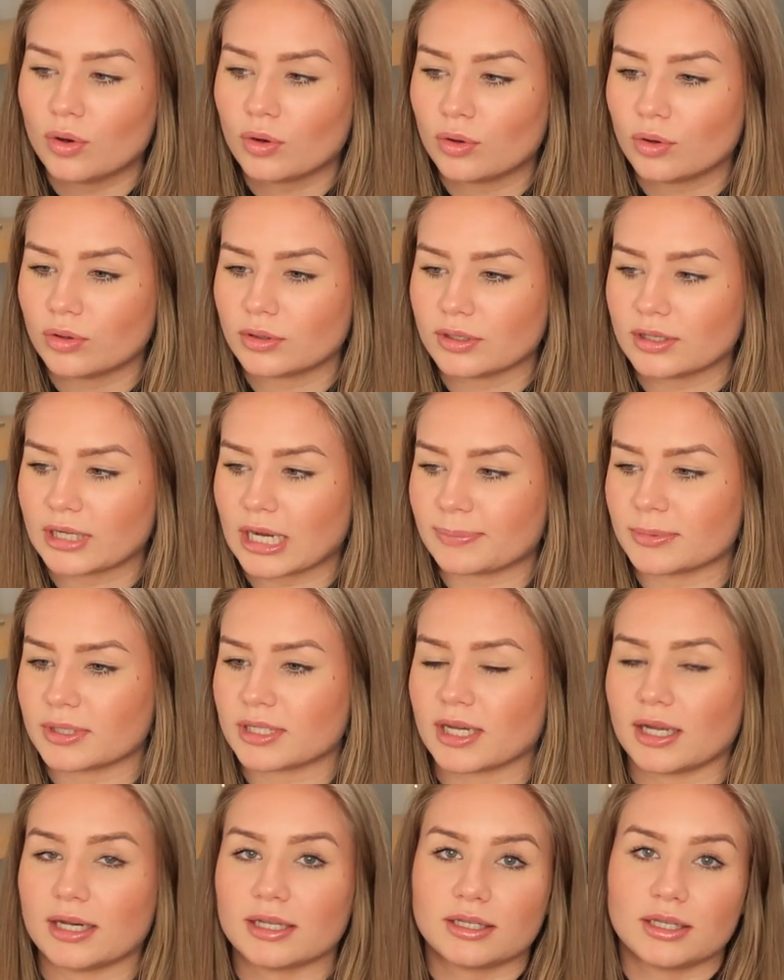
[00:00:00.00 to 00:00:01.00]
und habe
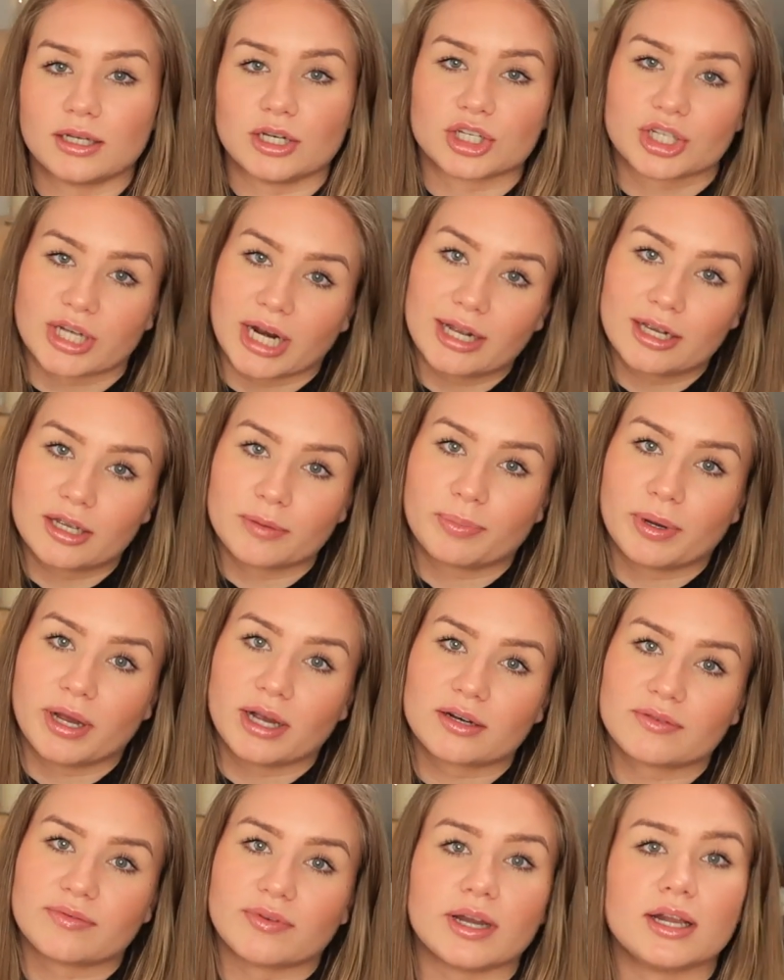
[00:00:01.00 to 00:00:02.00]
das alles in den Schrank
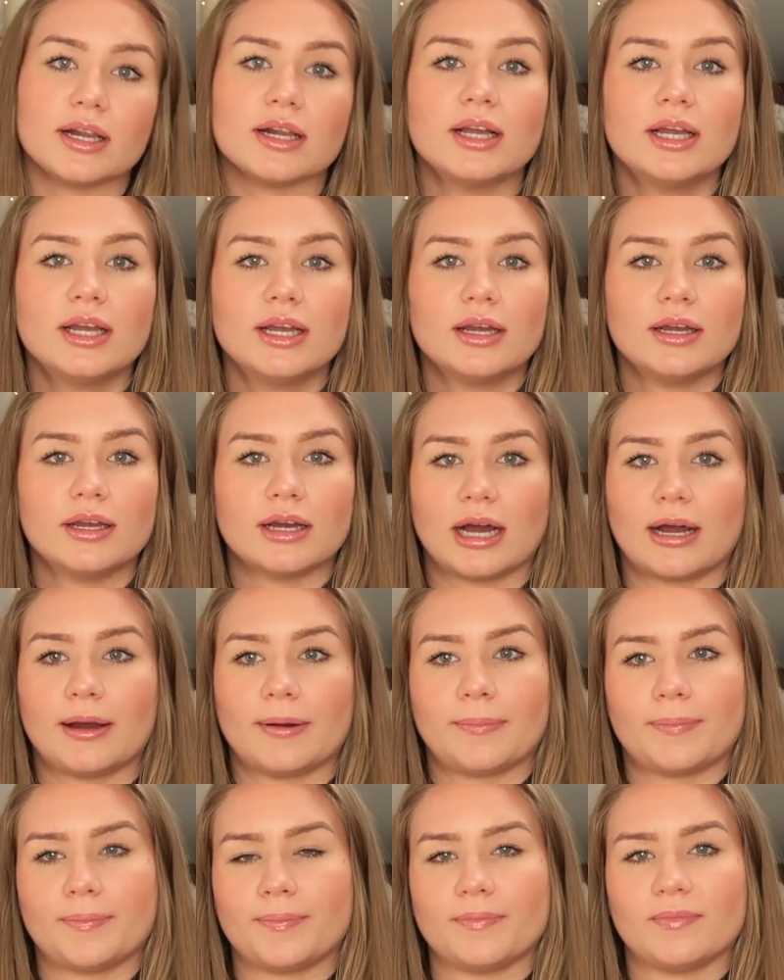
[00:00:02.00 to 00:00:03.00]
gepackt, weil
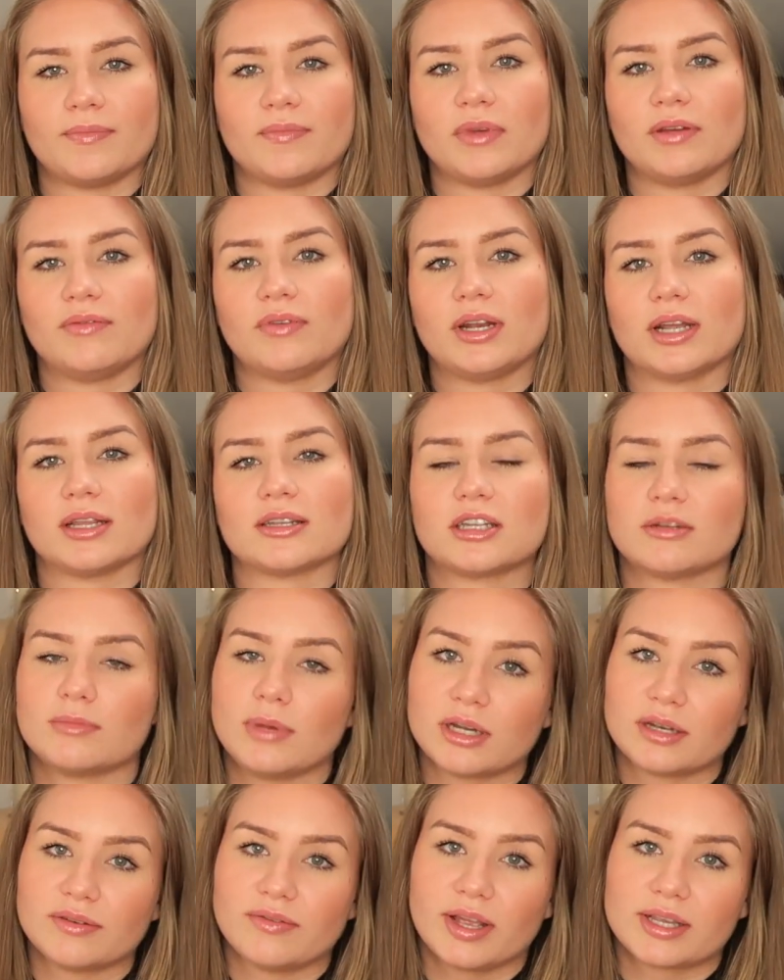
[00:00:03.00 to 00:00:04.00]
ähm, wenn wir dann
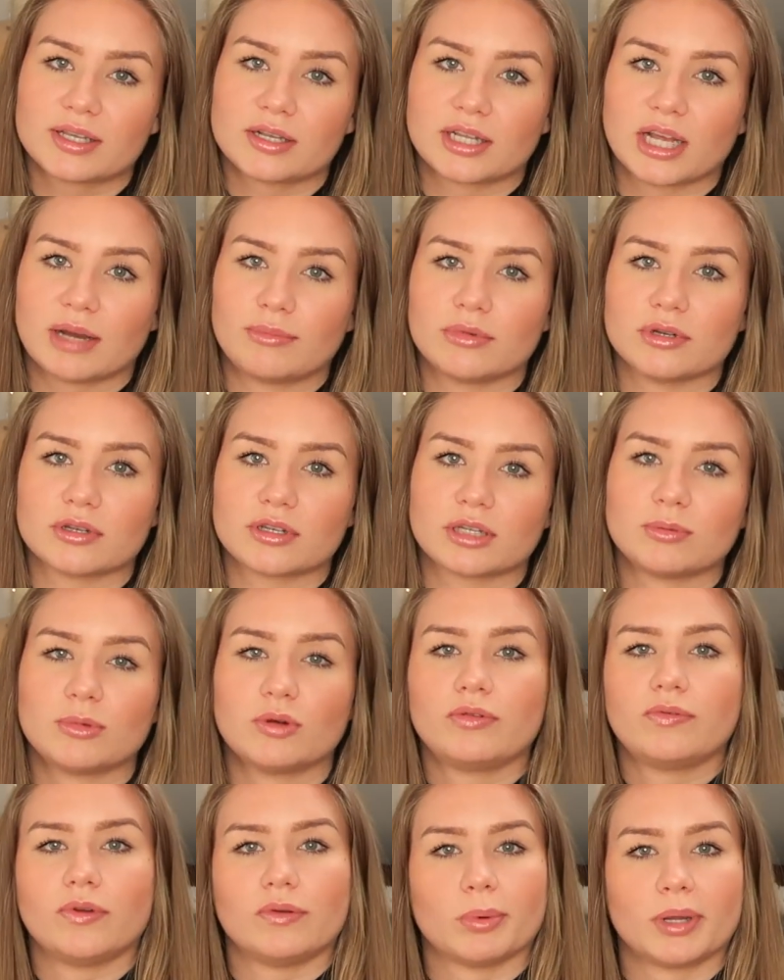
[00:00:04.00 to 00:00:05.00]
Zimmer gewechselt haben und das Zimmer,
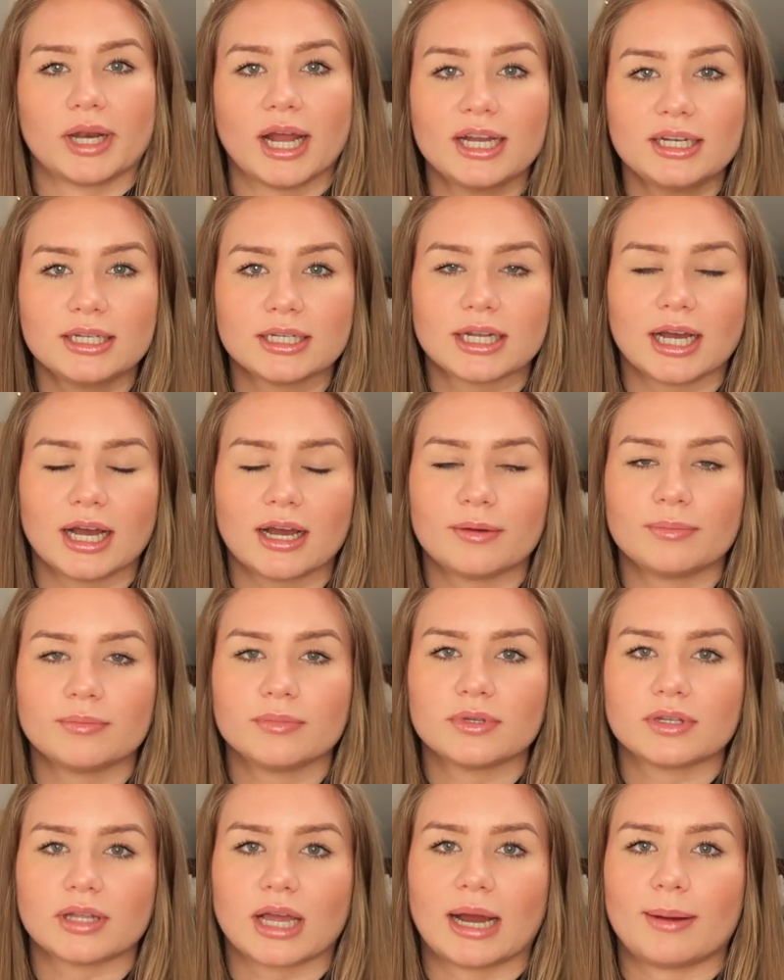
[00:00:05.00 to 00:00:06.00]
wo wir übernachtet
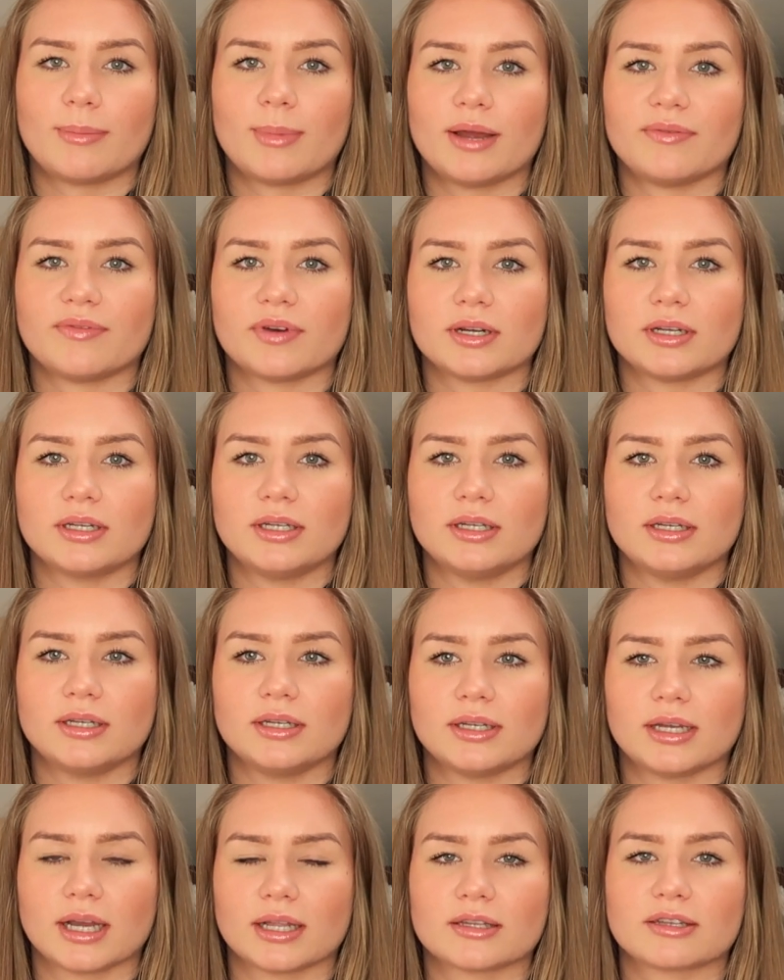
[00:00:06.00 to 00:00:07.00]
haben, da haben einfach
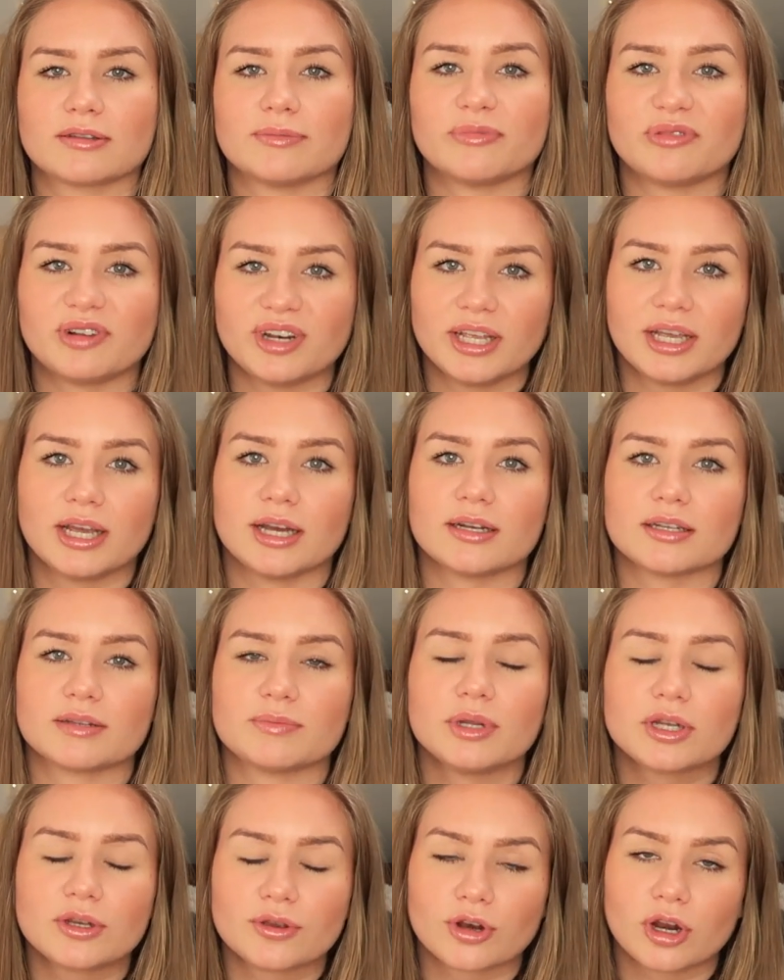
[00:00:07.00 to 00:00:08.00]
die ganzen Pfleger das
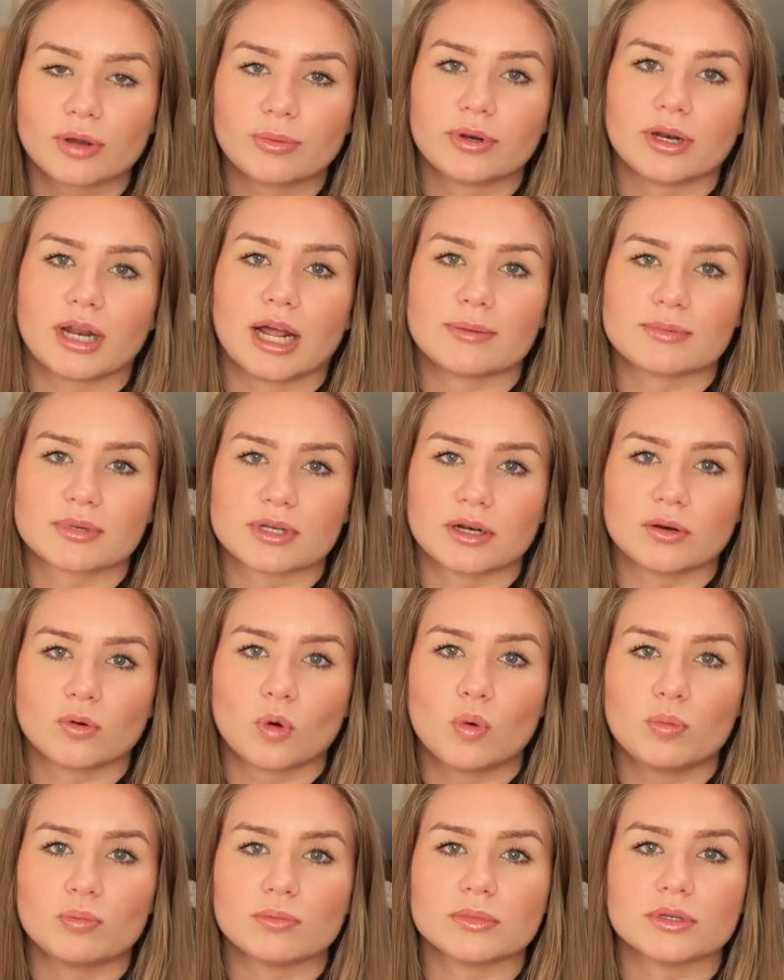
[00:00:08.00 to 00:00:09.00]
mitgenommen und haben es halt
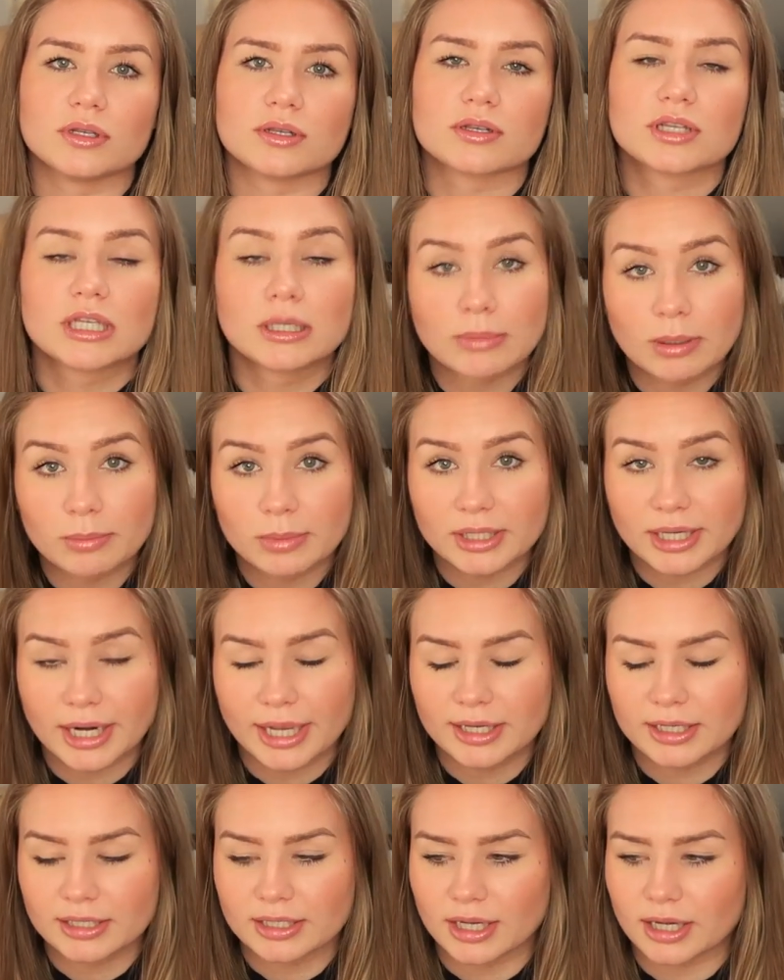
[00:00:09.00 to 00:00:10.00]
oben ins Zimmer mit
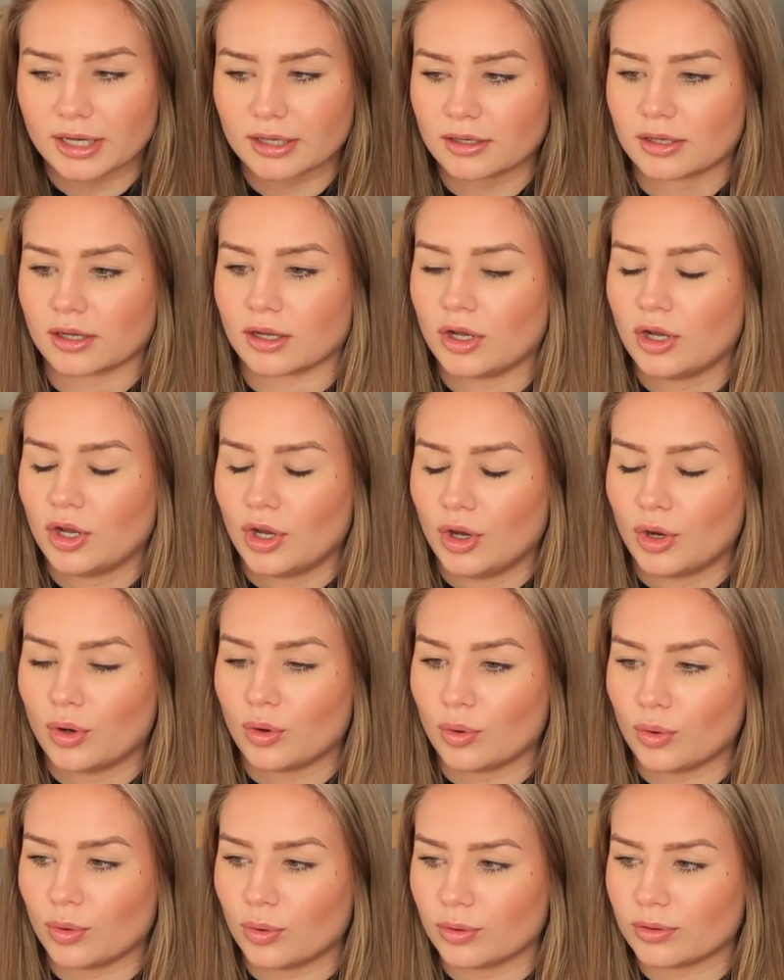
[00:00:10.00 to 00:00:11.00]
reingetan.
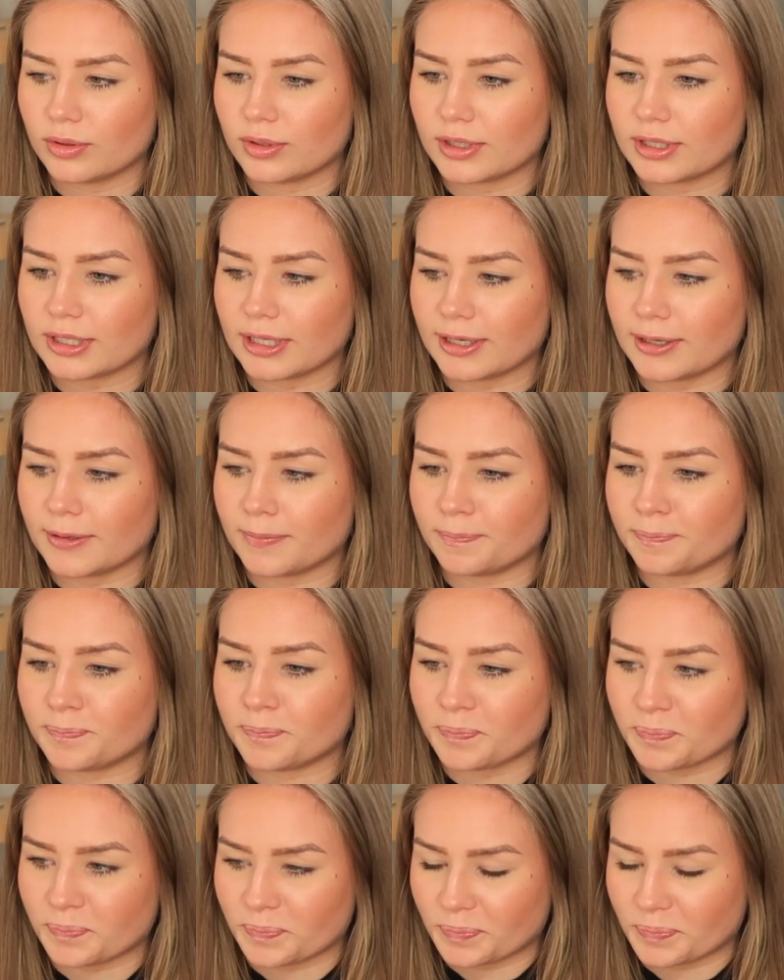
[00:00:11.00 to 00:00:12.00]
Und ähm,